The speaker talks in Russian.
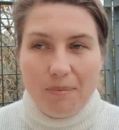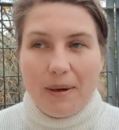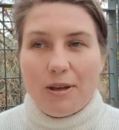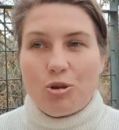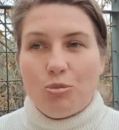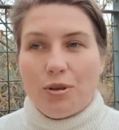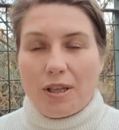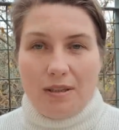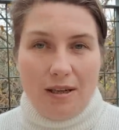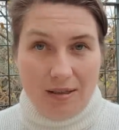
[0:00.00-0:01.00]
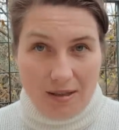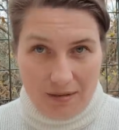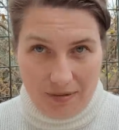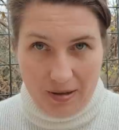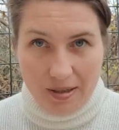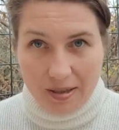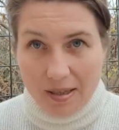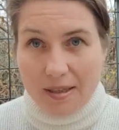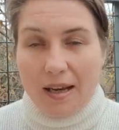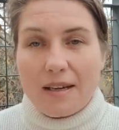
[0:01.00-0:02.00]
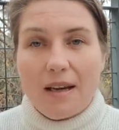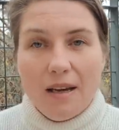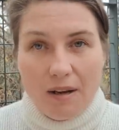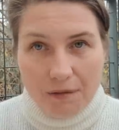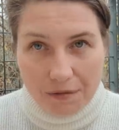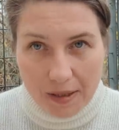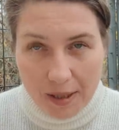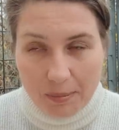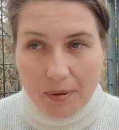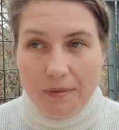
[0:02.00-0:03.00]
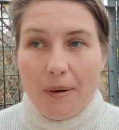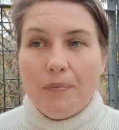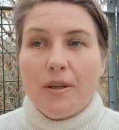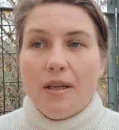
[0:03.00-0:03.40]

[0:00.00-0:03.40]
поэтому она так и называлась, Кейсария Филиппова.